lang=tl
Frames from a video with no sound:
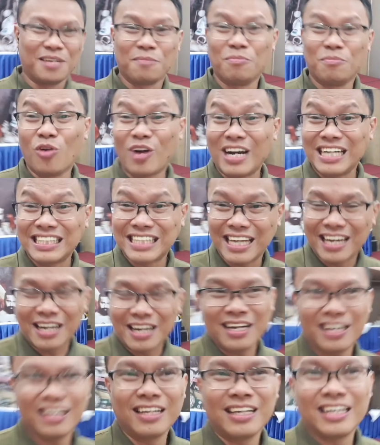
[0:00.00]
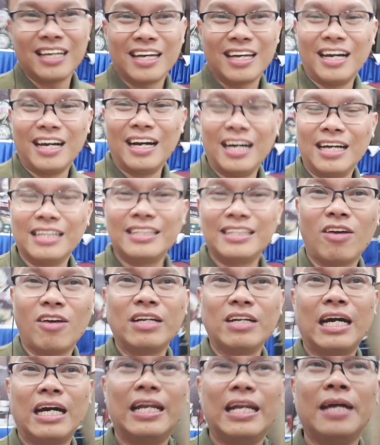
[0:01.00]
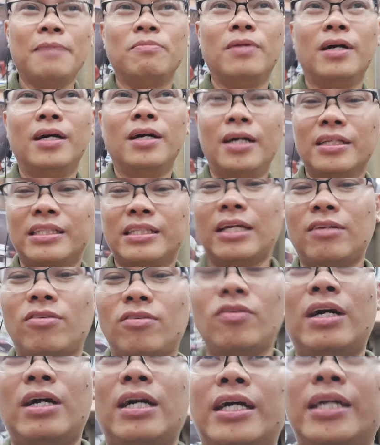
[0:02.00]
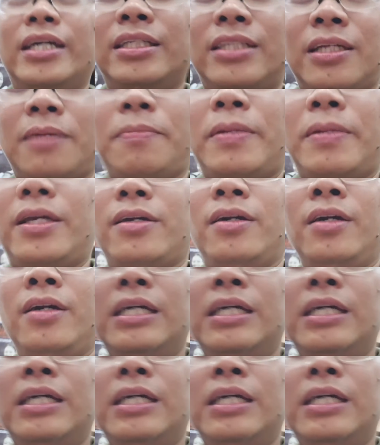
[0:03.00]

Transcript: Bukas ah, uh, hindi ako naka-live. Uh, tanong ko nga kay Sir Brico.